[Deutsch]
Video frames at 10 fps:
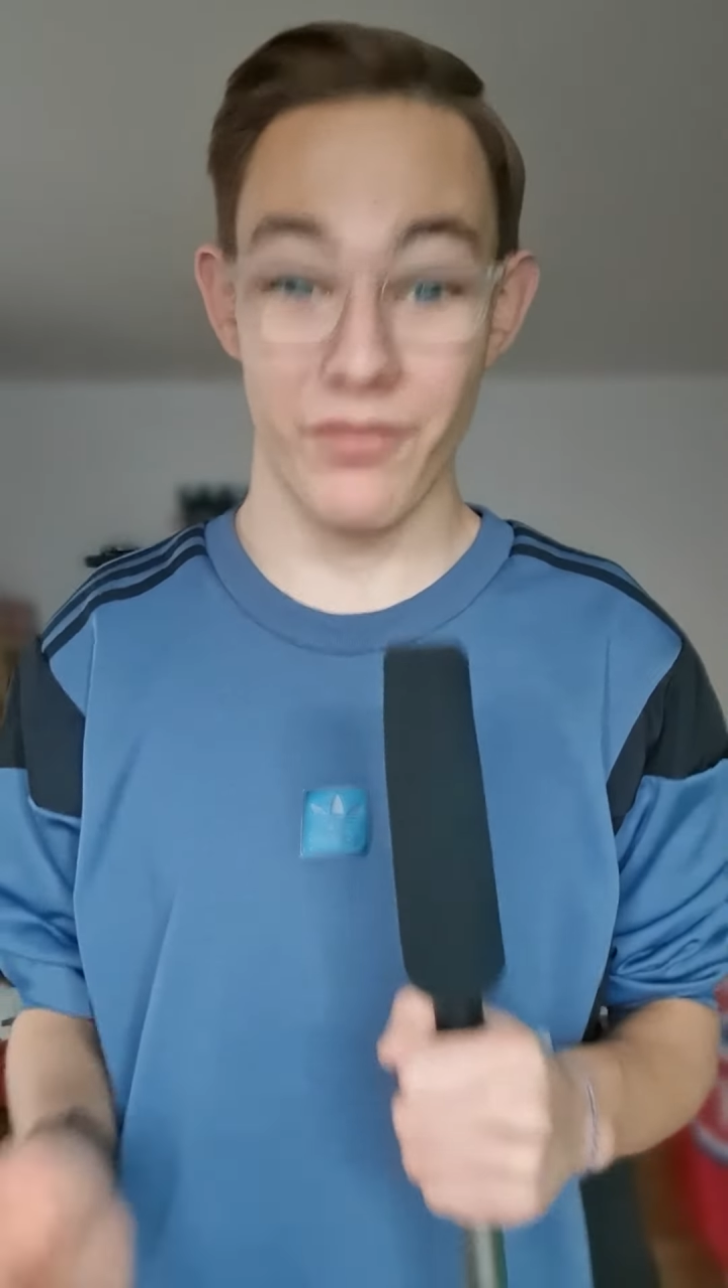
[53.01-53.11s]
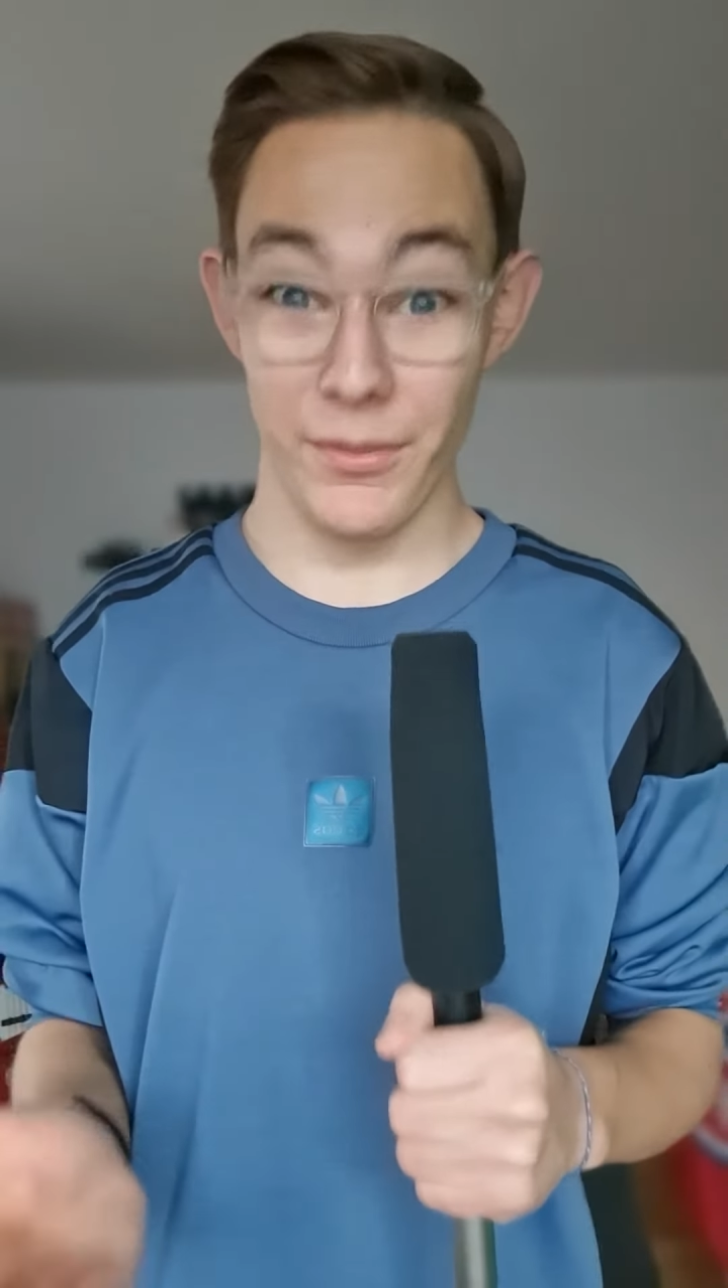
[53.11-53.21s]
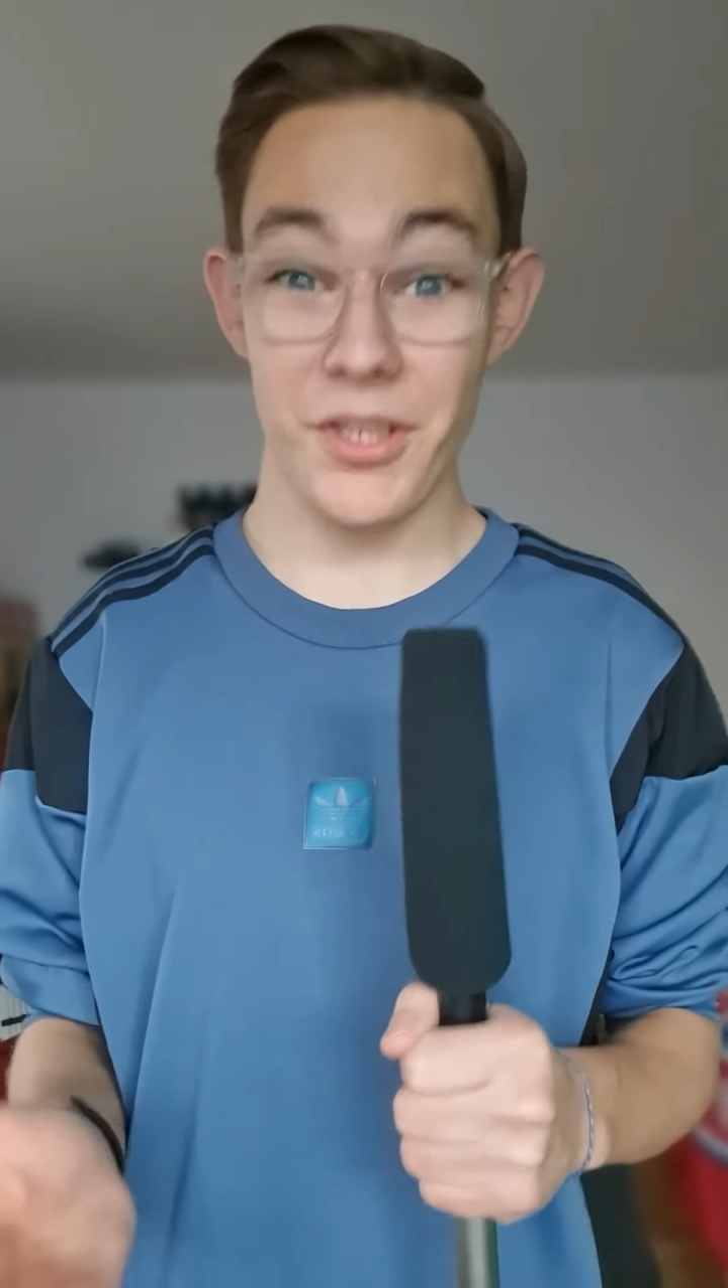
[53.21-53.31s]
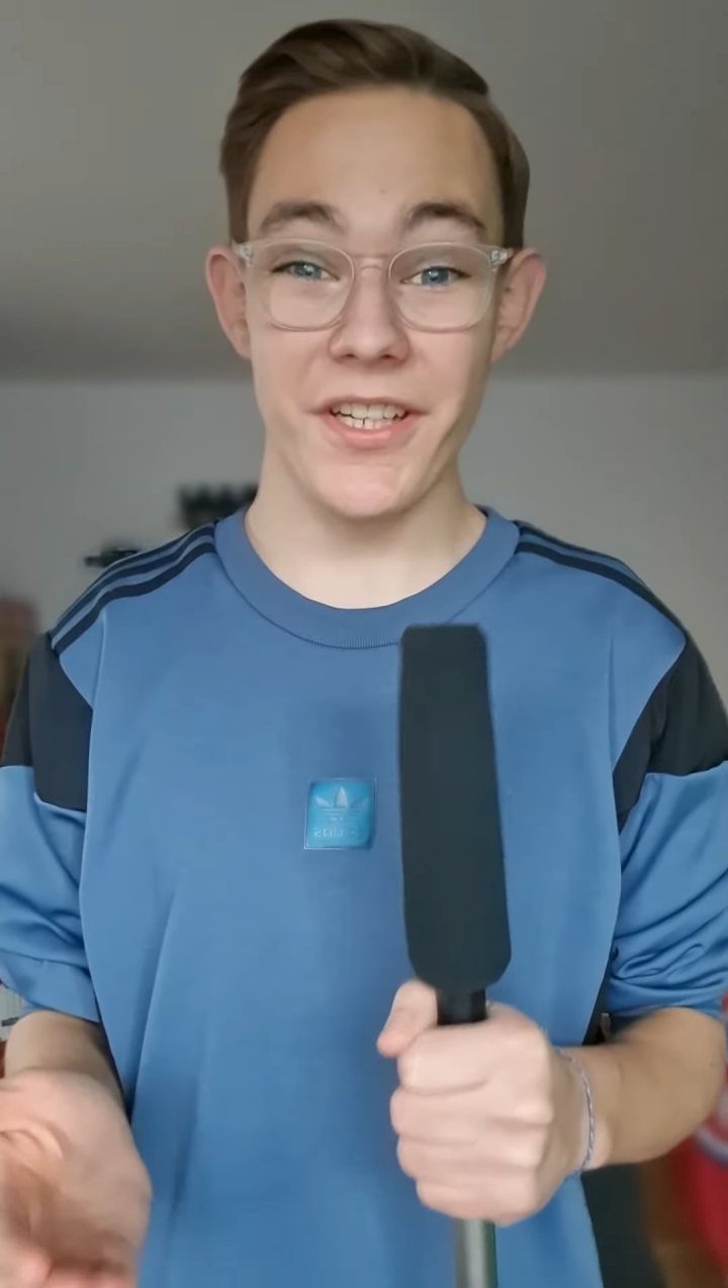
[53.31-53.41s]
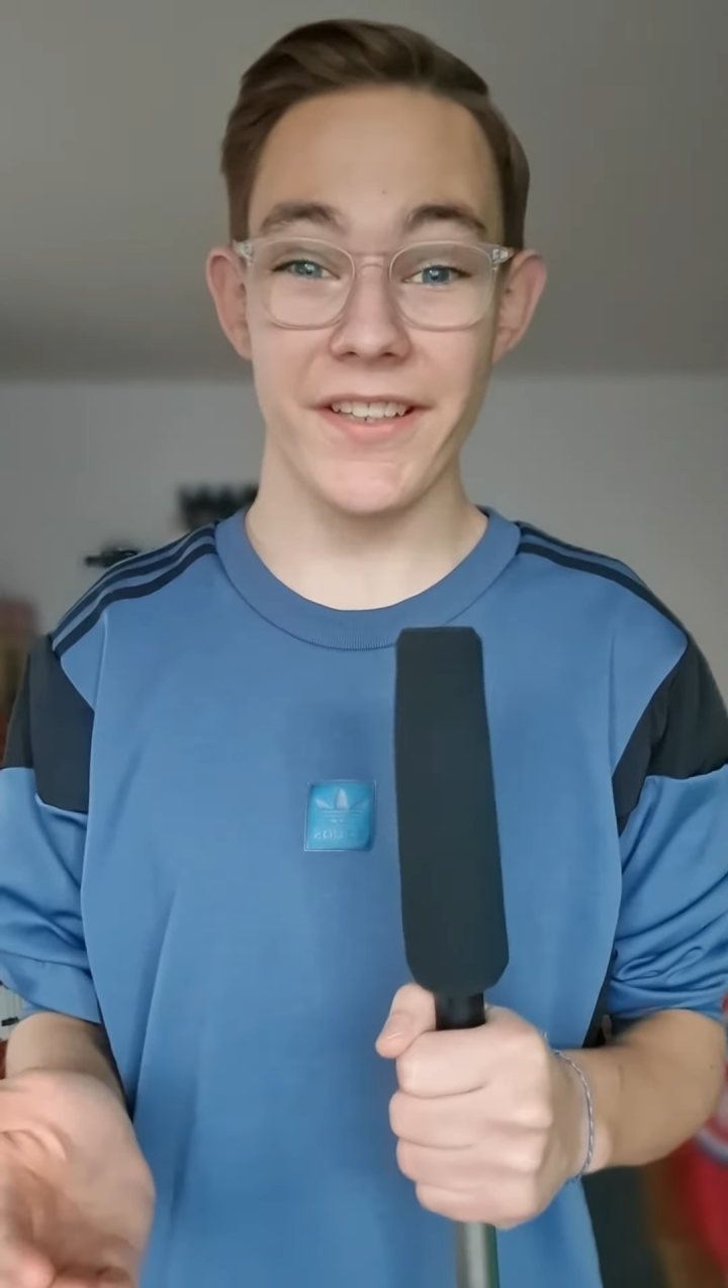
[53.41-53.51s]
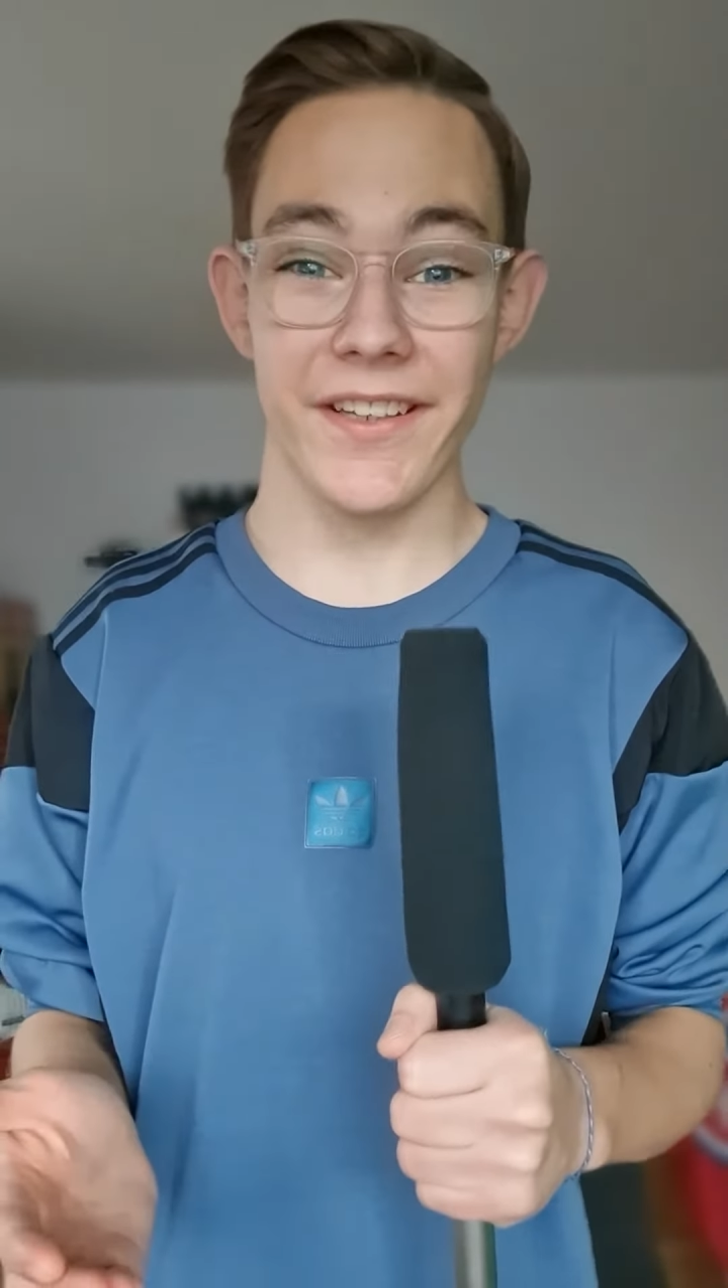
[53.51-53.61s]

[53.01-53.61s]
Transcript: Für mich steht